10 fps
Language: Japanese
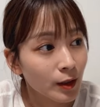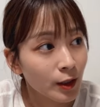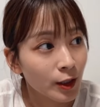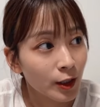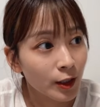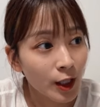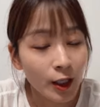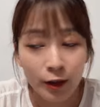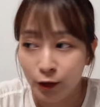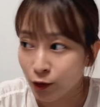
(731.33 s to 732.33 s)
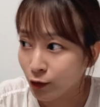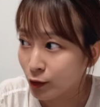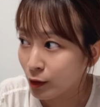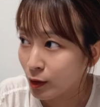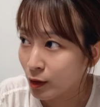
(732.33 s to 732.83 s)
えー、ケンくん
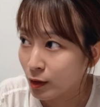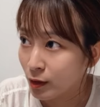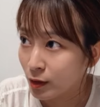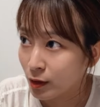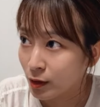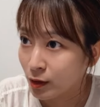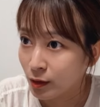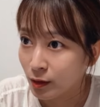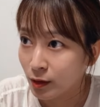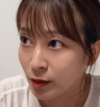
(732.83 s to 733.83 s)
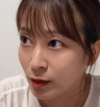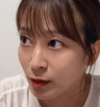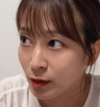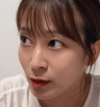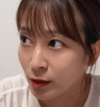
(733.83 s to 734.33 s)
とかあと
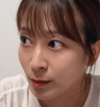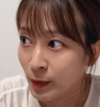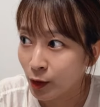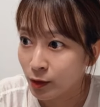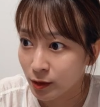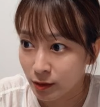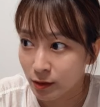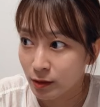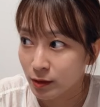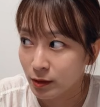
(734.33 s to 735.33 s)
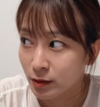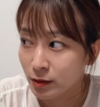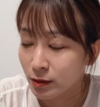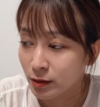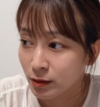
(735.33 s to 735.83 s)
みおくんあ
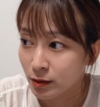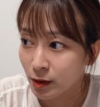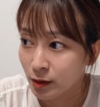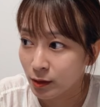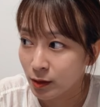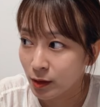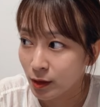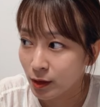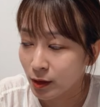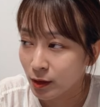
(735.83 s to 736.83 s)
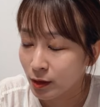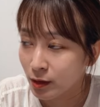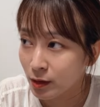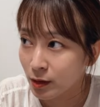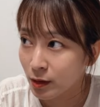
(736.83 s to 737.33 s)
と誰だ
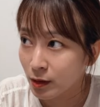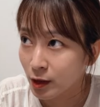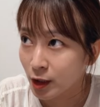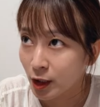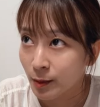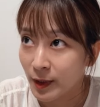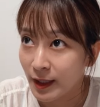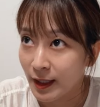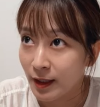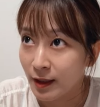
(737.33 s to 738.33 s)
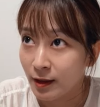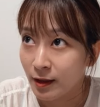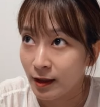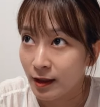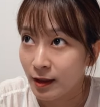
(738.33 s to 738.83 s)
今ね
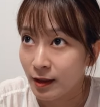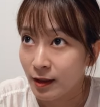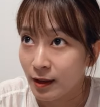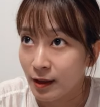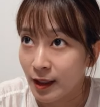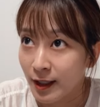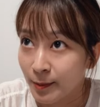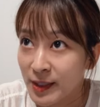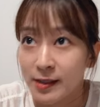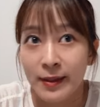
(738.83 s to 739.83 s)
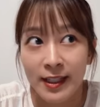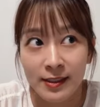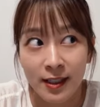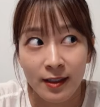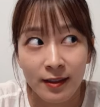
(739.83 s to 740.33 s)
松原
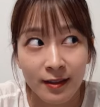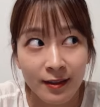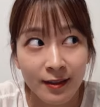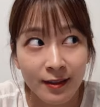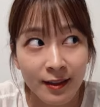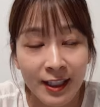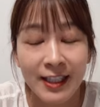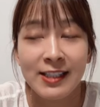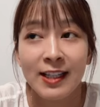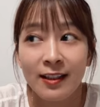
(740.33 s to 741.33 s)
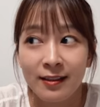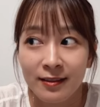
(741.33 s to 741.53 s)
さん力さん